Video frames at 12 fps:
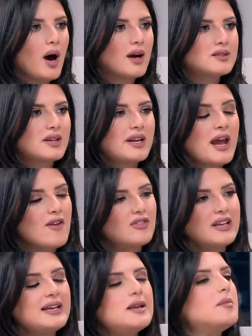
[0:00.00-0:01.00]
أكثر
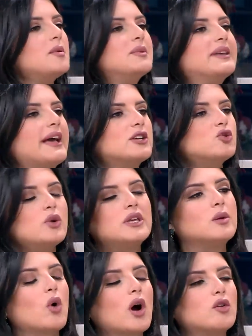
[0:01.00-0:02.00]
فتحكي لنا بالبداية شو هي
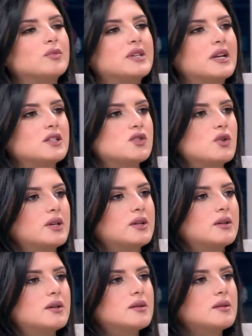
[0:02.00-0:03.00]
مقاومة الأنسولين تمام